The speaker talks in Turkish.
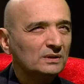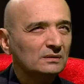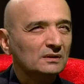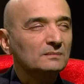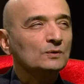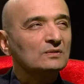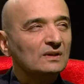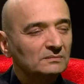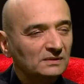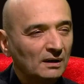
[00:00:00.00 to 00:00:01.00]
yanılmıyorsam
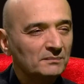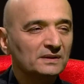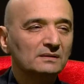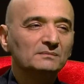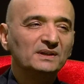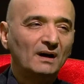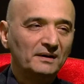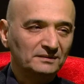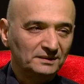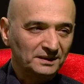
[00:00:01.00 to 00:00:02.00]
evet. tam bir bir
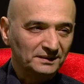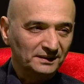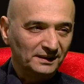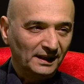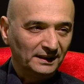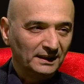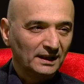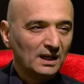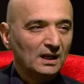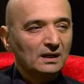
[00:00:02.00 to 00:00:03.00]
ayrılık yılıydı
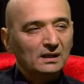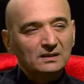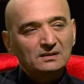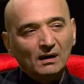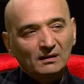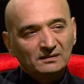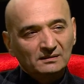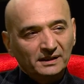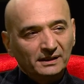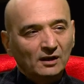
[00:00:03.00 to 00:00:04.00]
yani. Hı. işte altın
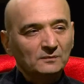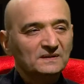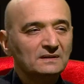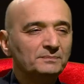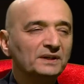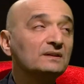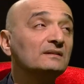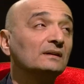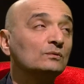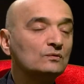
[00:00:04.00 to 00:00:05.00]
ayı alması
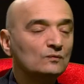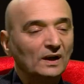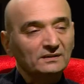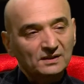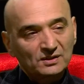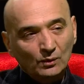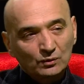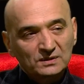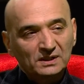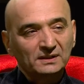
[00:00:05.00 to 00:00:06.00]
peşinden uzun vadede işte
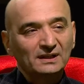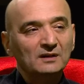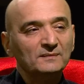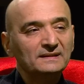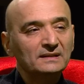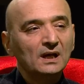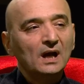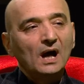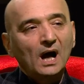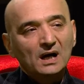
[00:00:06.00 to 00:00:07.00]
Oscar'ın gelmesi
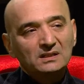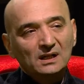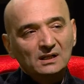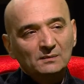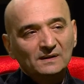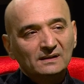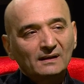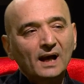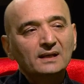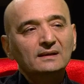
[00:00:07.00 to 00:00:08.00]
her şeyle
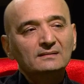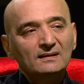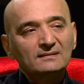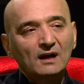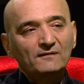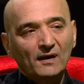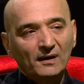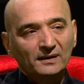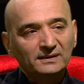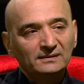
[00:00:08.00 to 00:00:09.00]
birlikte herkes Asgar
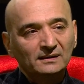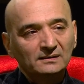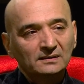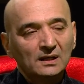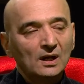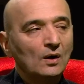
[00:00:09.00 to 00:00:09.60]
Farhadi'yi tanıdı.